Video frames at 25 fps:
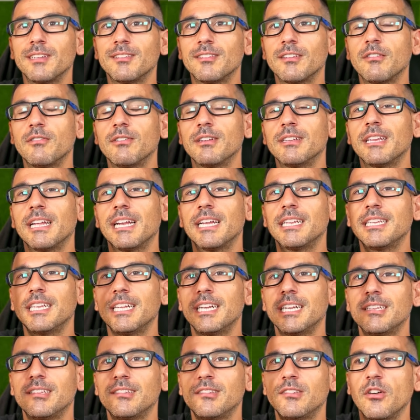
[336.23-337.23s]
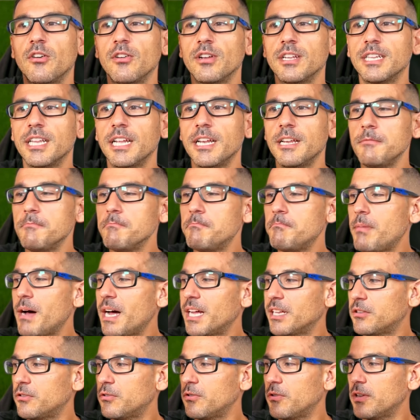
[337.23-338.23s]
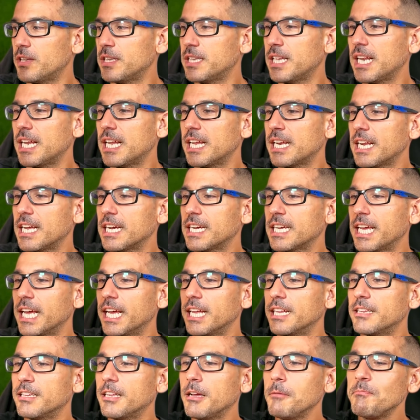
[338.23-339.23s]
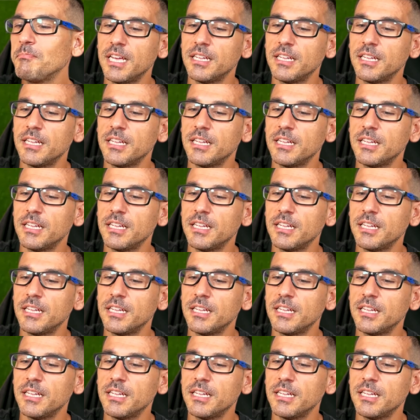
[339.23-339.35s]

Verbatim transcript: seconda della direzione dell'impatto e della racchetta,